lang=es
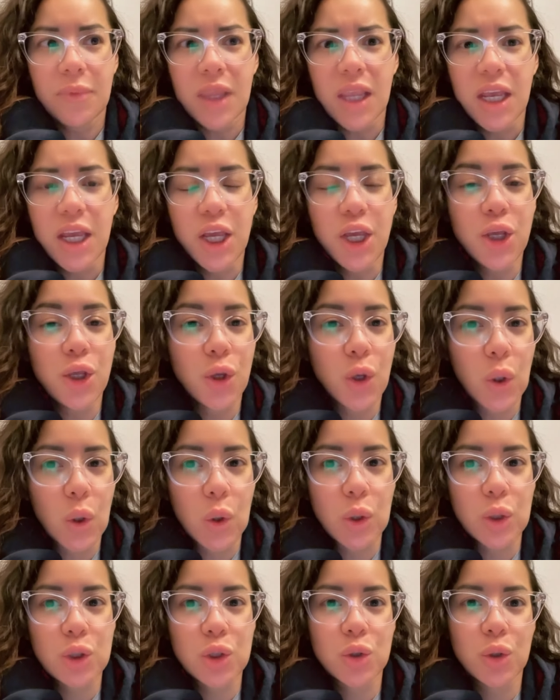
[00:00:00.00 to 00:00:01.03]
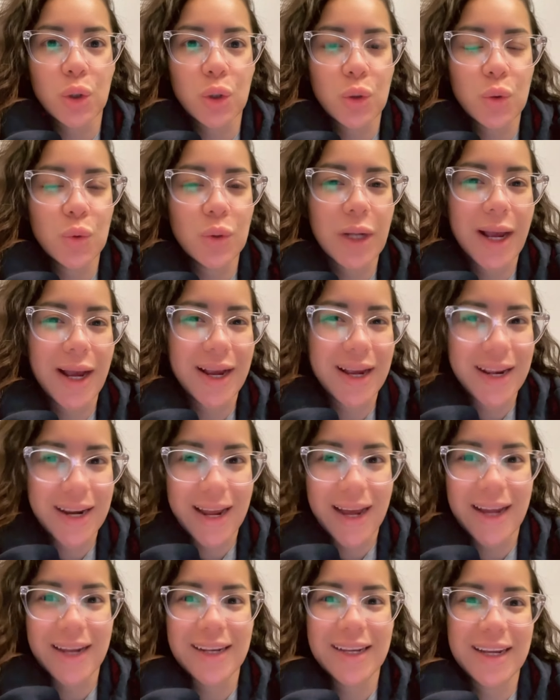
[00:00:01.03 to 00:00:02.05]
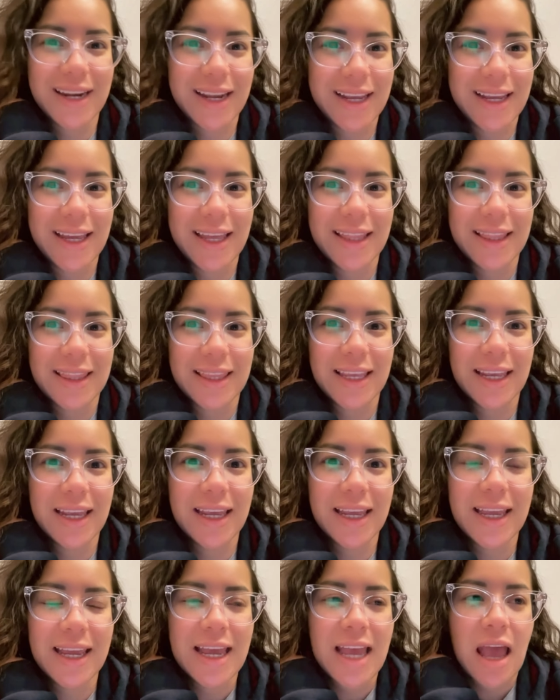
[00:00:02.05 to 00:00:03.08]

Y yo soy una gran creyente